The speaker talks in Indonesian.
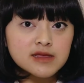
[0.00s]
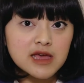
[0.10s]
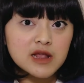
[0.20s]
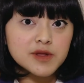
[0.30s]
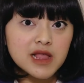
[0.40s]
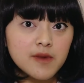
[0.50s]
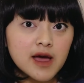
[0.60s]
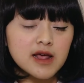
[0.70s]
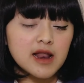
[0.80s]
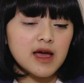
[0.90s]
Cara
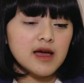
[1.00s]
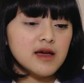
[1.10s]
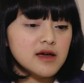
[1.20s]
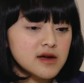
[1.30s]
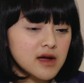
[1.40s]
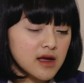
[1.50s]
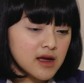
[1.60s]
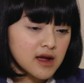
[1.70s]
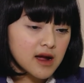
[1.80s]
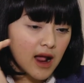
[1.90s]
pertama adalah
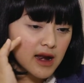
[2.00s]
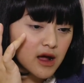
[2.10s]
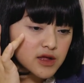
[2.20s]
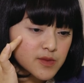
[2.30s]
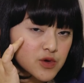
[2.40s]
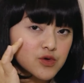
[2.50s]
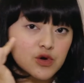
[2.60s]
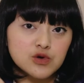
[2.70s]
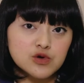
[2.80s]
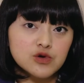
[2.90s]
kalian harus
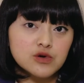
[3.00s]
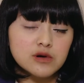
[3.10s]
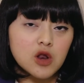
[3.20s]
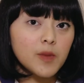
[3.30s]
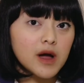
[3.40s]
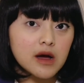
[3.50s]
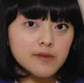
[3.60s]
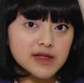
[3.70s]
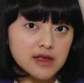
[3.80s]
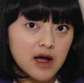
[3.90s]
mengukur dulu kelopak
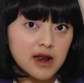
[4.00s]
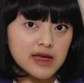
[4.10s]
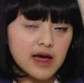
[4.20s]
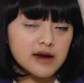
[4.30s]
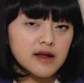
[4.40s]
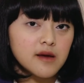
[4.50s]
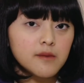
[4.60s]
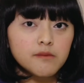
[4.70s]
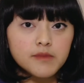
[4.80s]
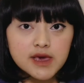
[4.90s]
mata kalian.
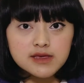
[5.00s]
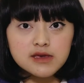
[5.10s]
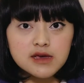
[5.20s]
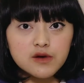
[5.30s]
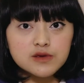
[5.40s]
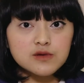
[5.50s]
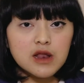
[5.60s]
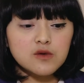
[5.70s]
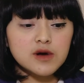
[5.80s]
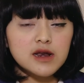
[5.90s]
Biasanya aku
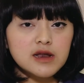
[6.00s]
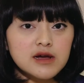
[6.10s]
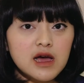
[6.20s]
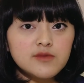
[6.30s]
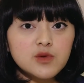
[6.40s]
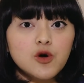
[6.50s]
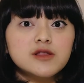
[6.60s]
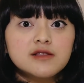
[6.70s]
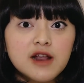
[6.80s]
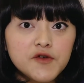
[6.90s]
suka lakukan dengan
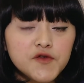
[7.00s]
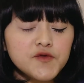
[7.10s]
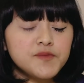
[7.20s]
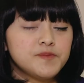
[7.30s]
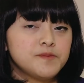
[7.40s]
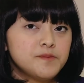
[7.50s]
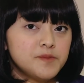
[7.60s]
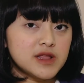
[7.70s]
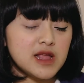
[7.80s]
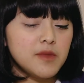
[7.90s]
membuat draft.
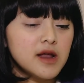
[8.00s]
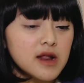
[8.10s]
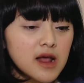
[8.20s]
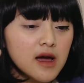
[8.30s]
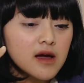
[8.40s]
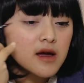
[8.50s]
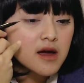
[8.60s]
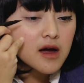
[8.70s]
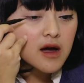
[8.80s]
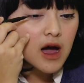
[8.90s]
Pertama adalah
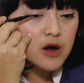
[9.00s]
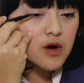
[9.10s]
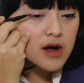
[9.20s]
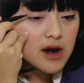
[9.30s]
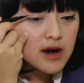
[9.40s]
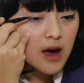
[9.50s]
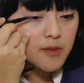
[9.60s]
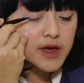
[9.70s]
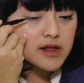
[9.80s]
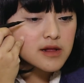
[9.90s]
aku akan
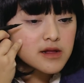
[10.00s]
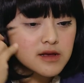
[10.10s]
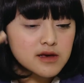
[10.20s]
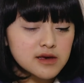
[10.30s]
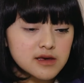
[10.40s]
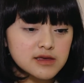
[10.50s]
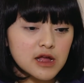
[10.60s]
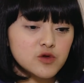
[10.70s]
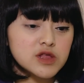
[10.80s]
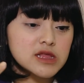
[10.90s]
ambil
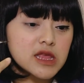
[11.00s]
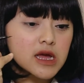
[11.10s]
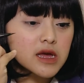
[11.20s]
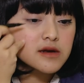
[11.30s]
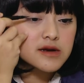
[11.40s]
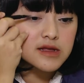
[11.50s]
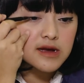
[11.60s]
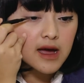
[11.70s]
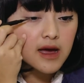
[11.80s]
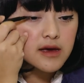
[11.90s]
satu titik di
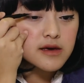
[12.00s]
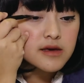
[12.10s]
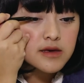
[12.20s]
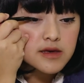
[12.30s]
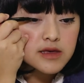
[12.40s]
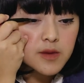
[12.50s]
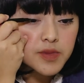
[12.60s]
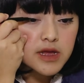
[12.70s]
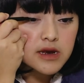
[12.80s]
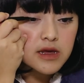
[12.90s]
tengah
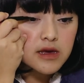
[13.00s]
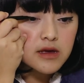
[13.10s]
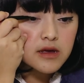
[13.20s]
seperti ini